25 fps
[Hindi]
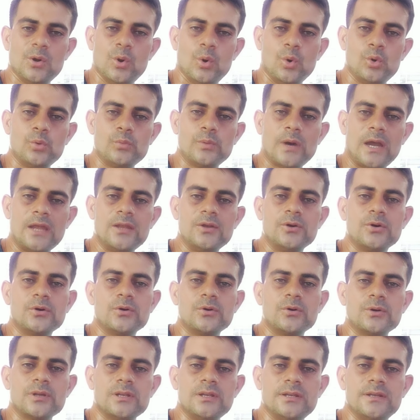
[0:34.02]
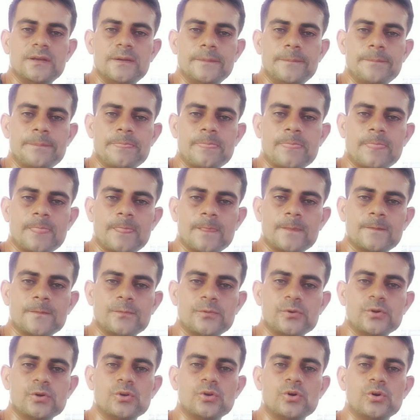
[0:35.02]
उन भाई लोगों के लिए
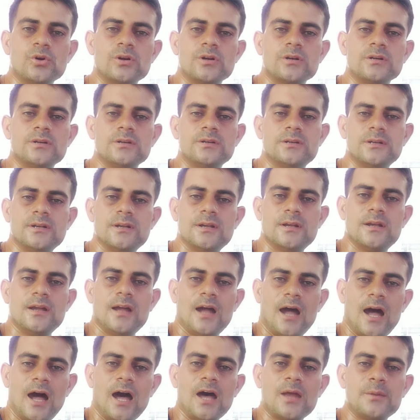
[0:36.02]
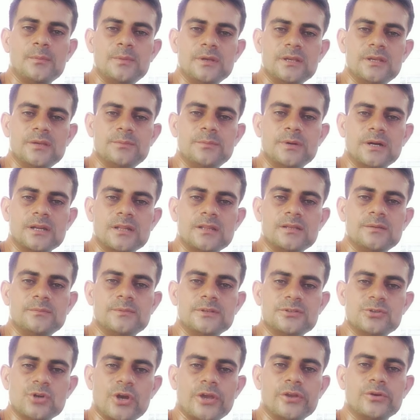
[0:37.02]
जो लोग आर्मी की भर्ती
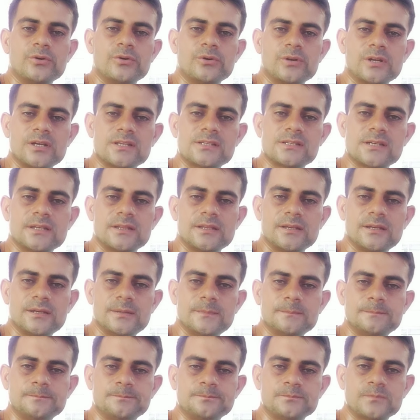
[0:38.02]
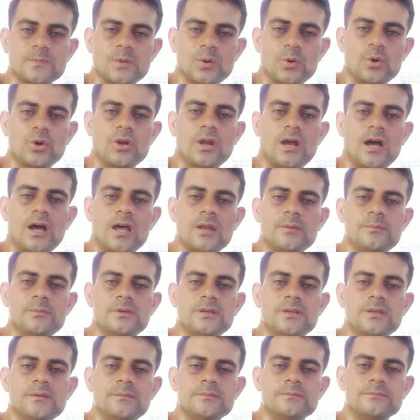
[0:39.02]
में ज्वाइन होना चाहते हैं और
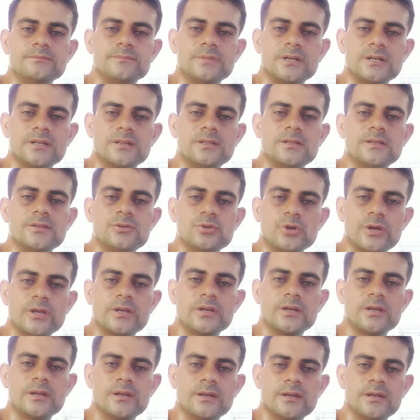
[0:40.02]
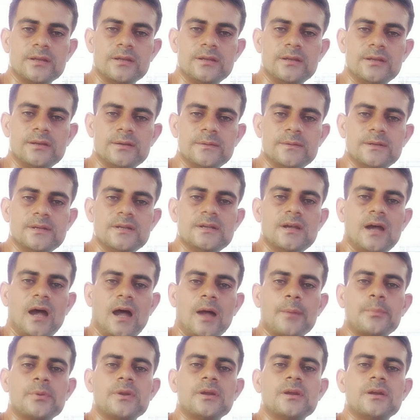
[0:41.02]
आर्मी भर्ती ज्वाइन करने के लिए
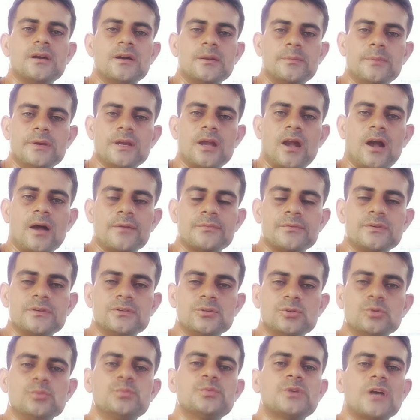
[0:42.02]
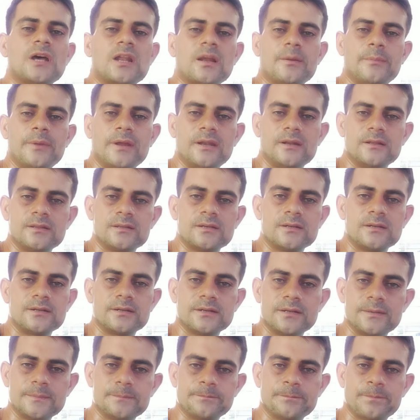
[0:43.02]
अपने घर में काफ़ी खूब सारा मेहनत कर
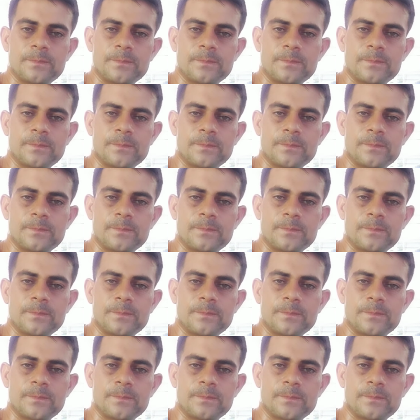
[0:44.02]
रहे हैं